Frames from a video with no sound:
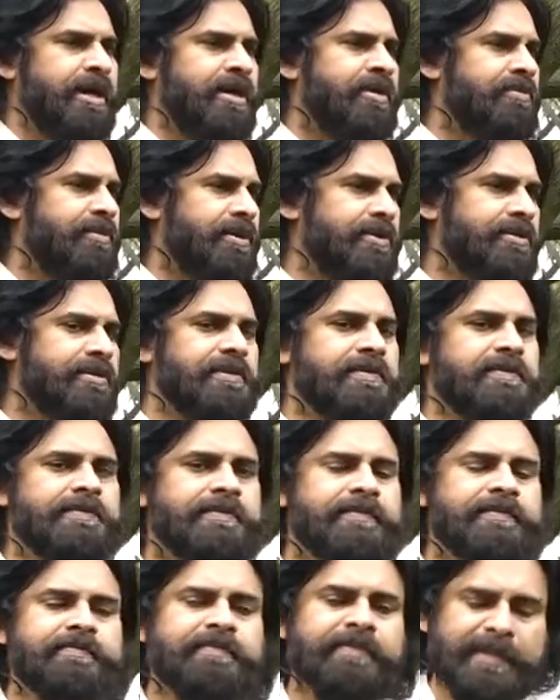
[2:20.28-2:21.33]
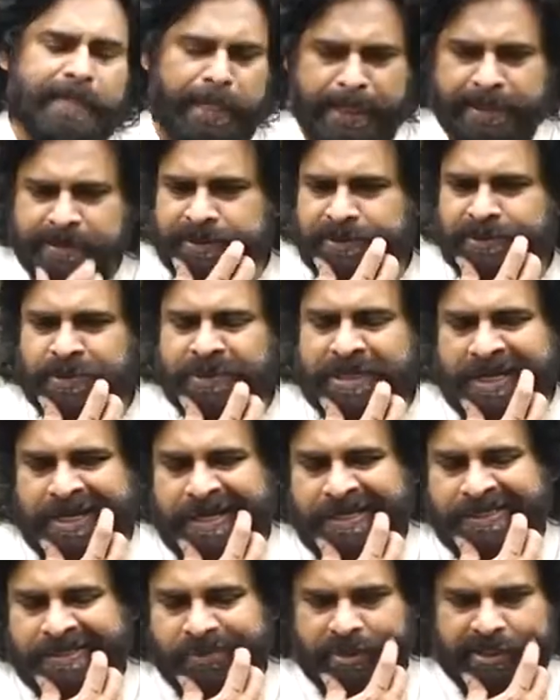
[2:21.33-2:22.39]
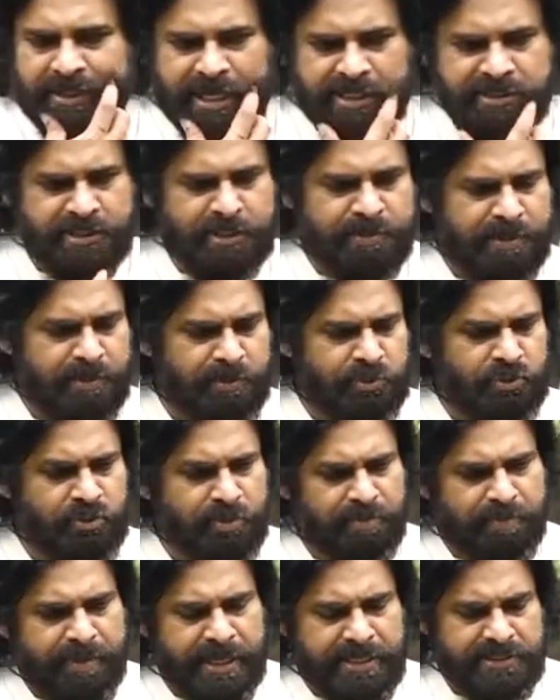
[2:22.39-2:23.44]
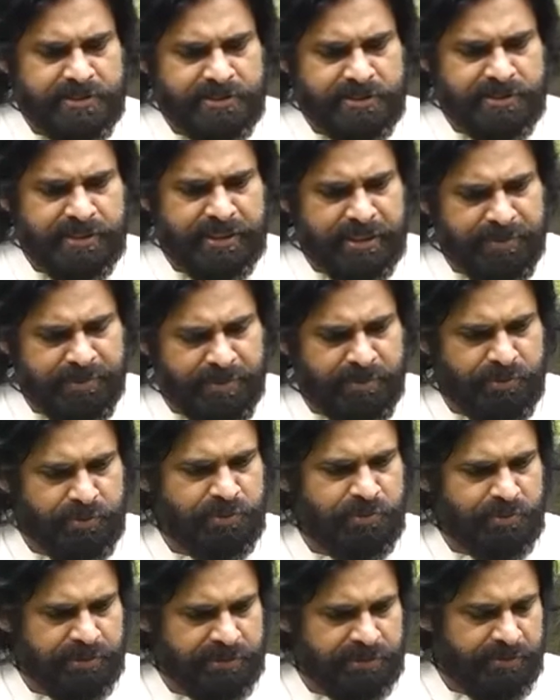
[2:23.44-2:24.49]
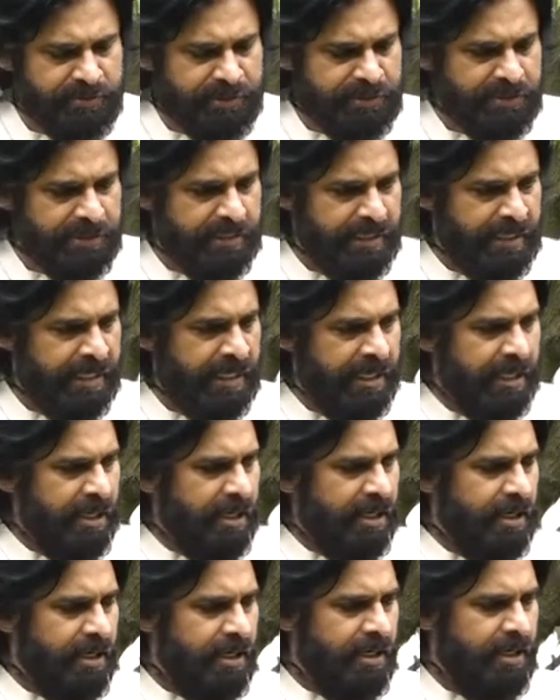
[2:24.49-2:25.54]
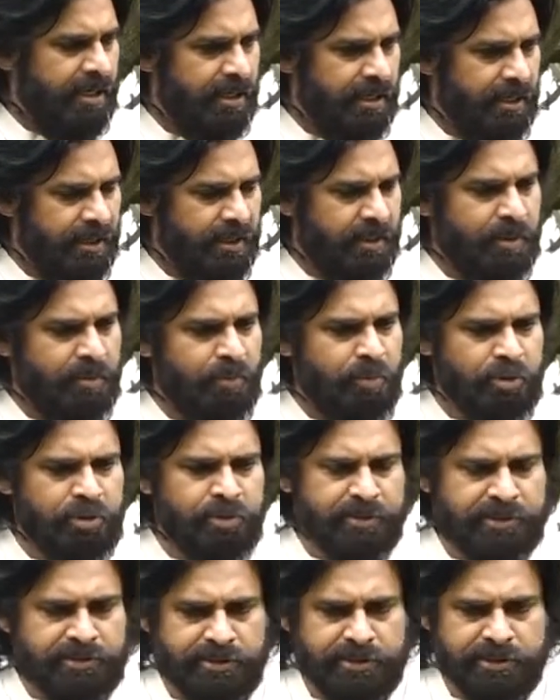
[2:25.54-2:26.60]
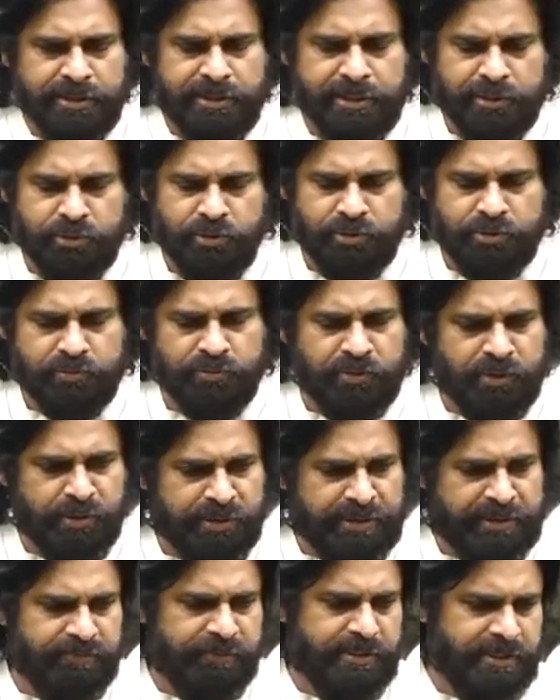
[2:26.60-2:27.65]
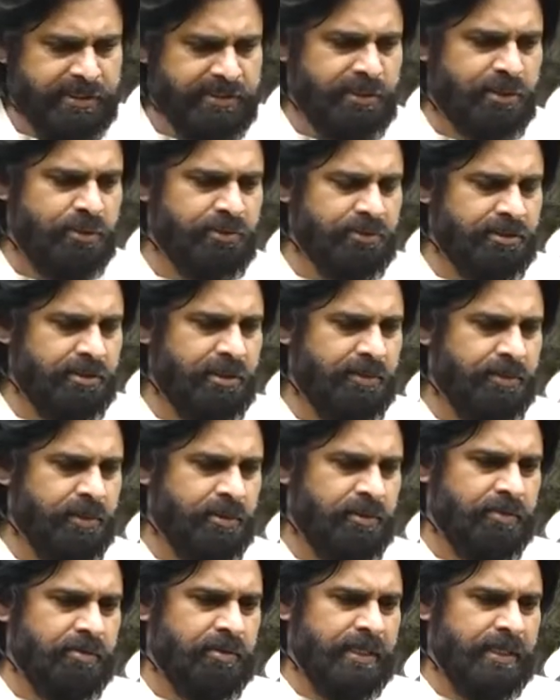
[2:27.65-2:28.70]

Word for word: భారం పడుతుంది అలా తీసుకుంటే అలాంటిది ఒక రాష్ట్ర ప్రభుత్వం బాధ్యతగా ప్రభుత్వం ఇంతమంది ముఖ్యమంత్రి నేతృత్వంలో ఇవన్నీ జరుగుతున్నప్పుడు